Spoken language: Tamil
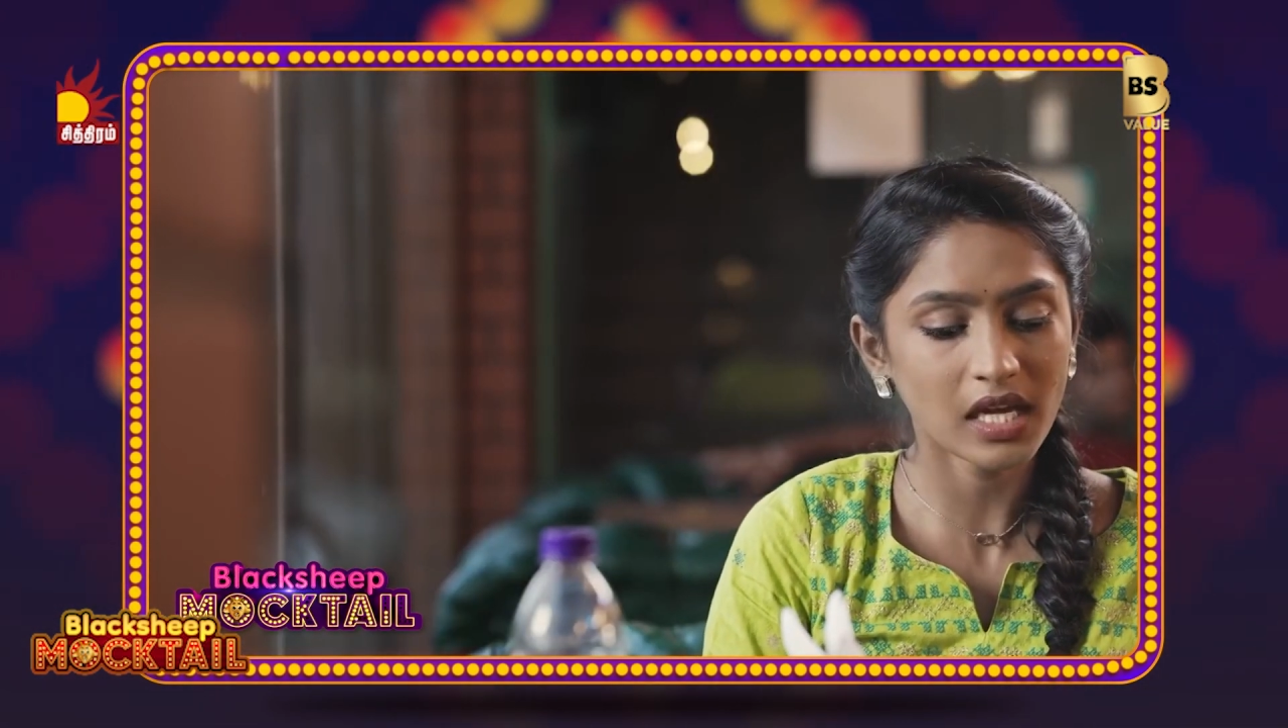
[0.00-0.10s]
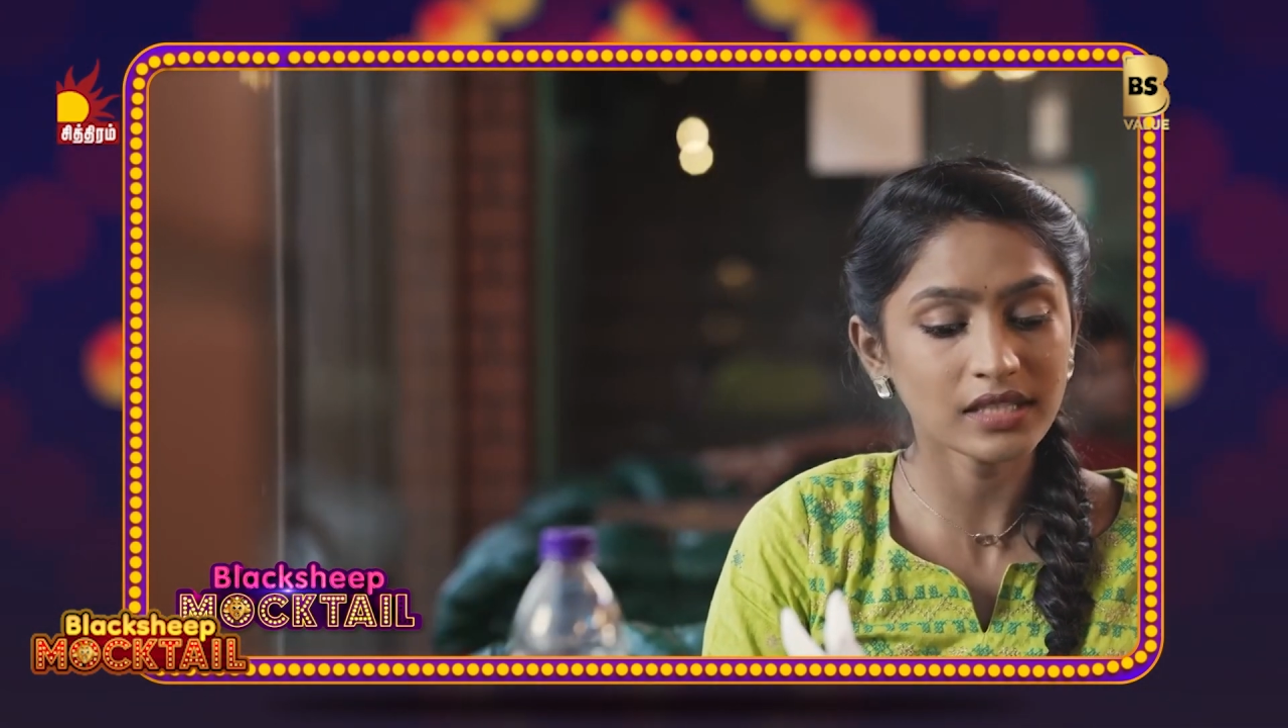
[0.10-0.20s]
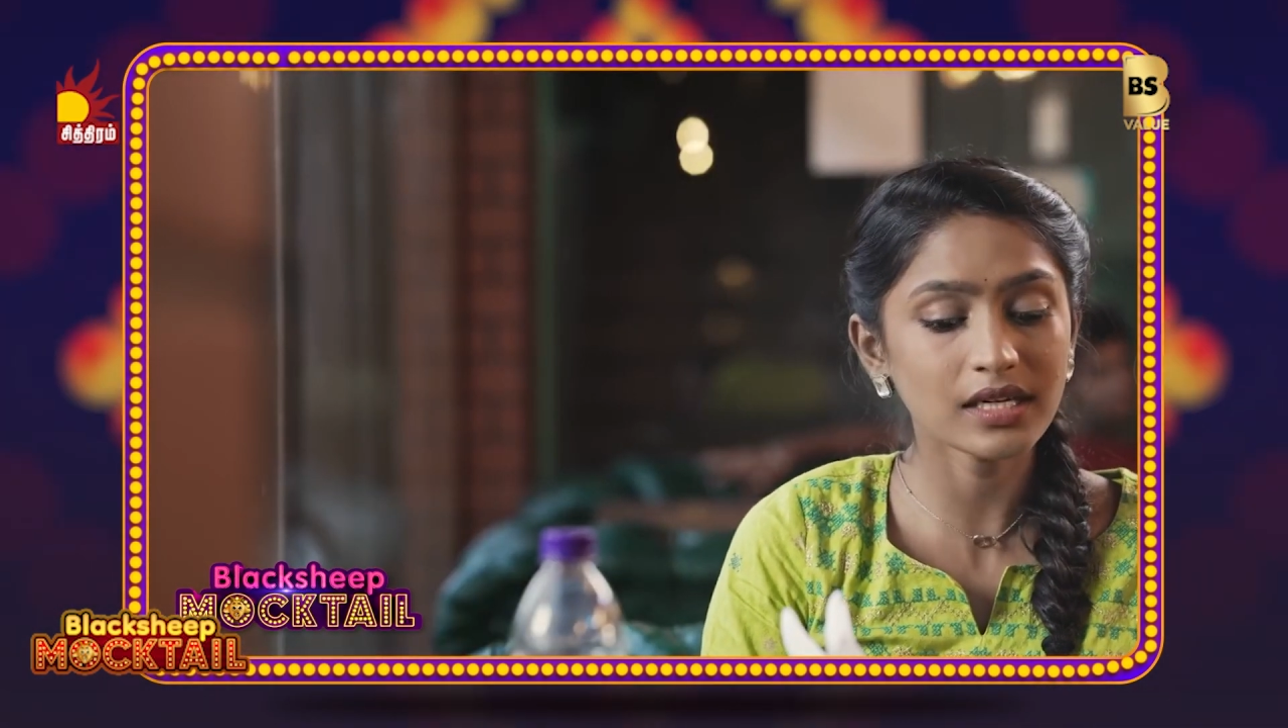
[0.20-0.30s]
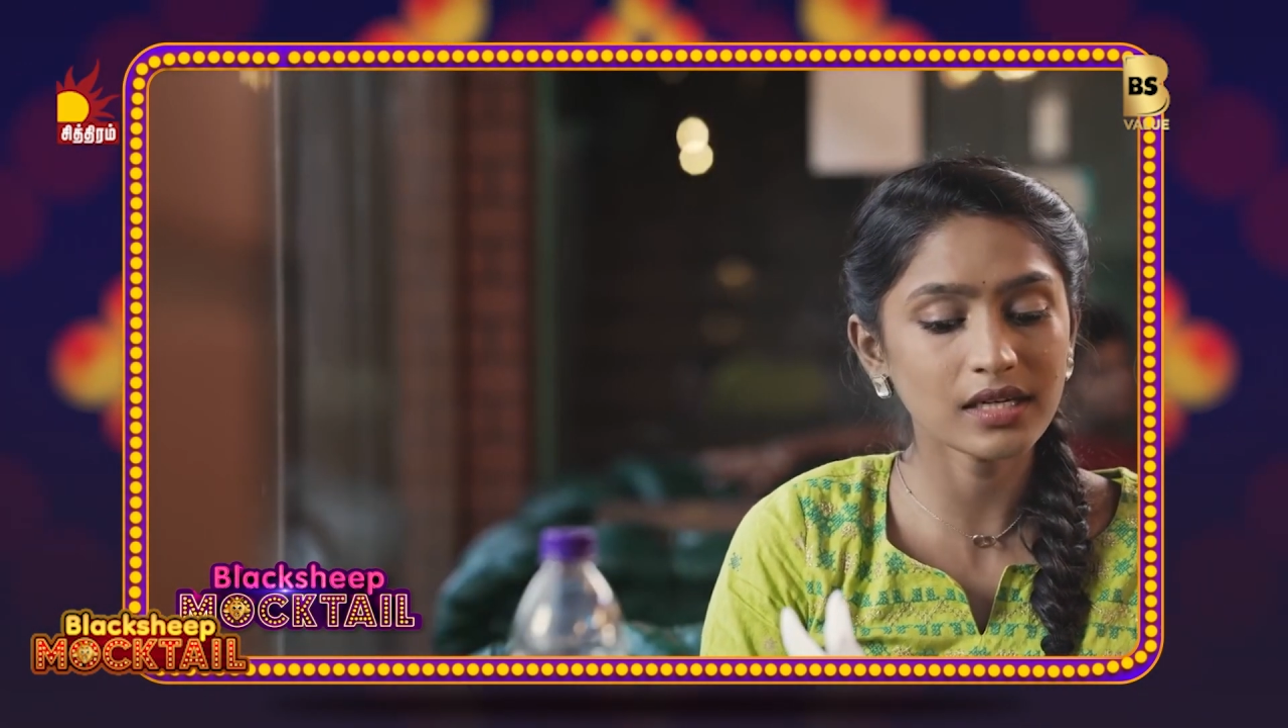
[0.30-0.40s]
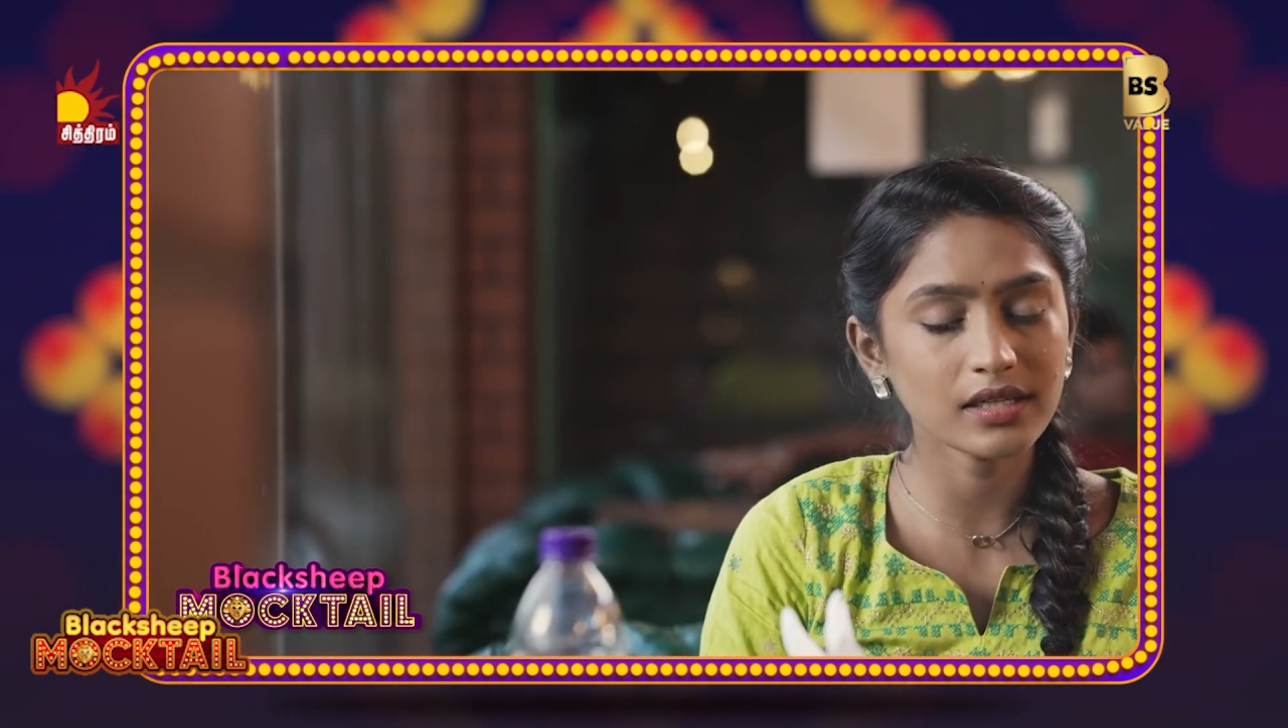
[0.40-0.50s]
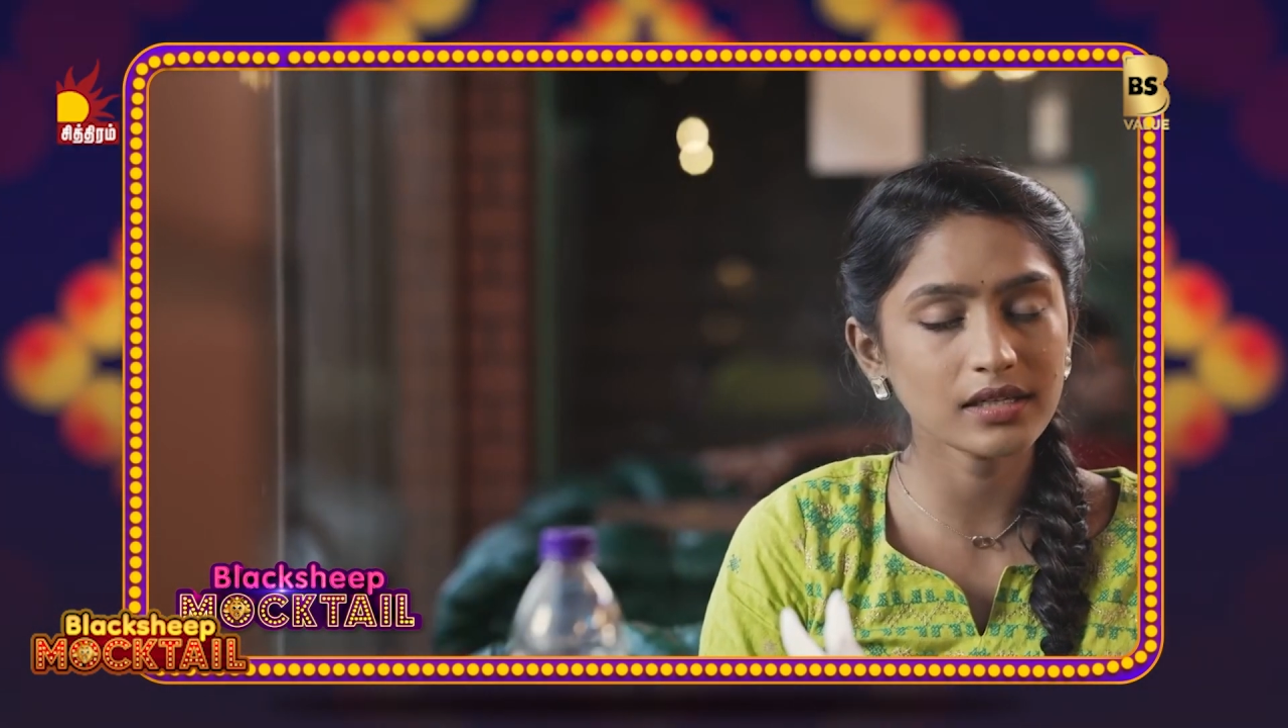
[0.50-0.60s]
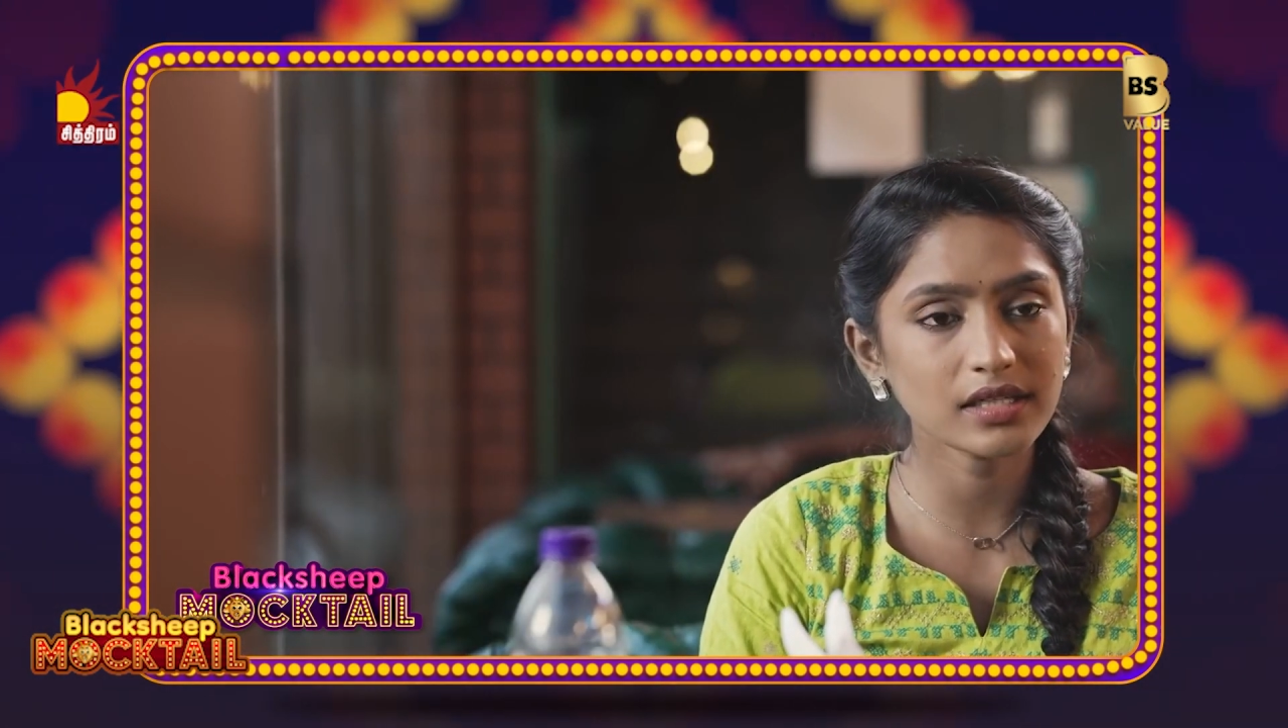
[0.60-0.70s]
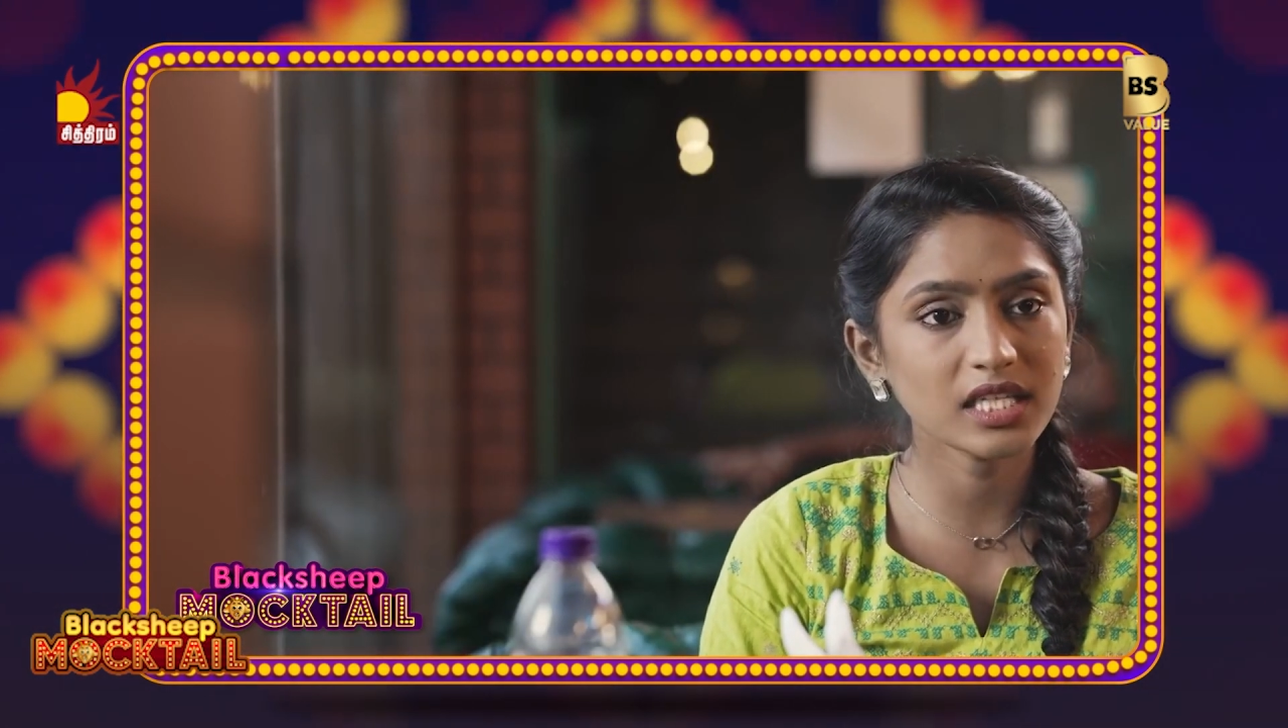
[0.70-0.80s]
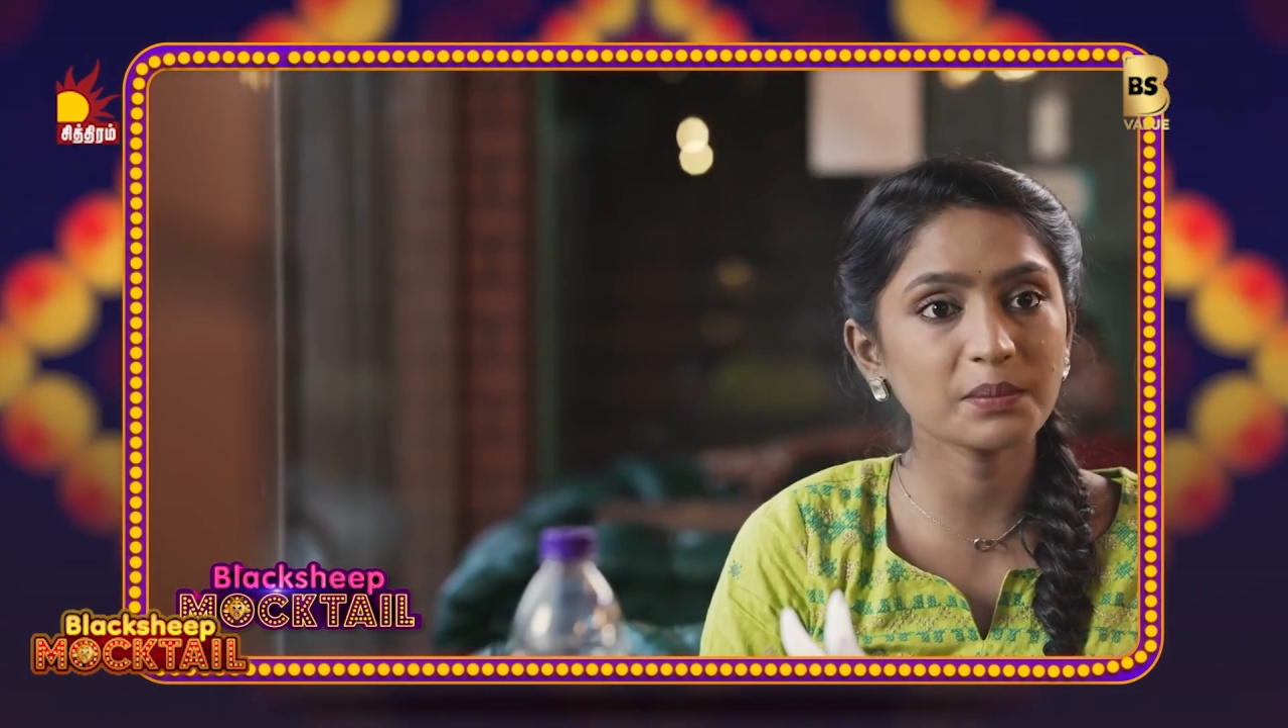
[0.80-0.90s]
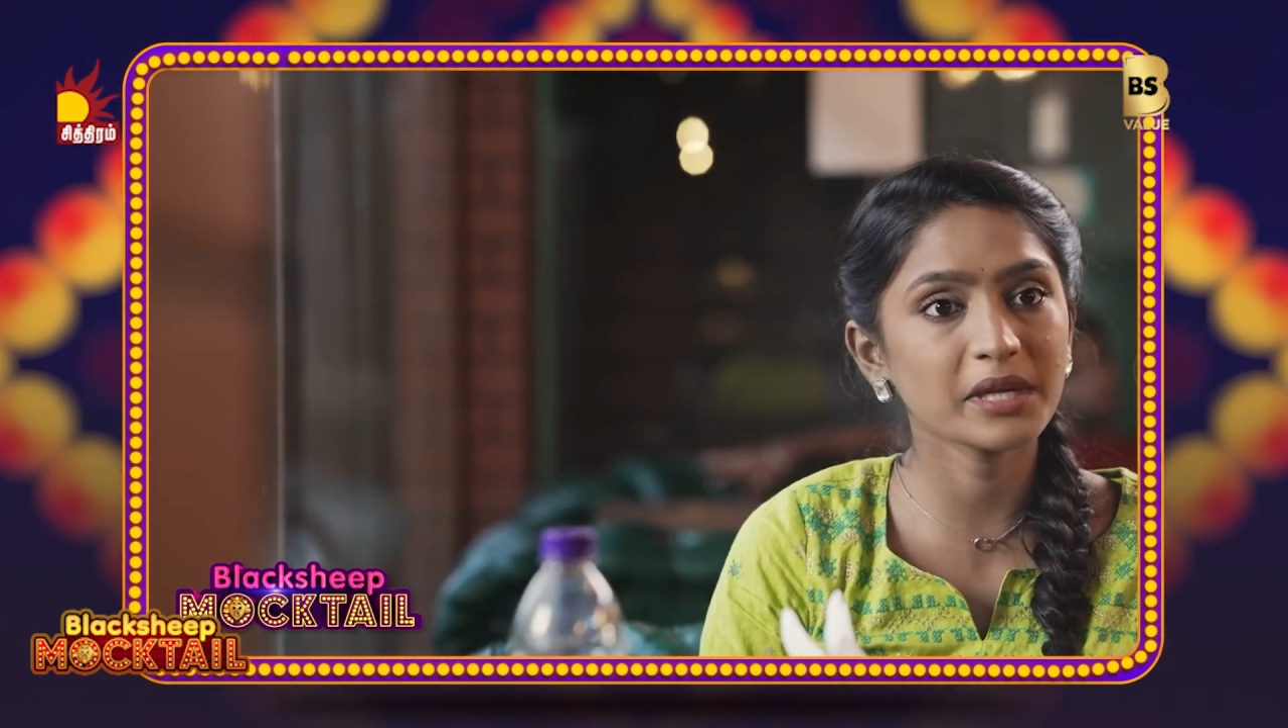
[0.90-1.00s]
அதான் நீ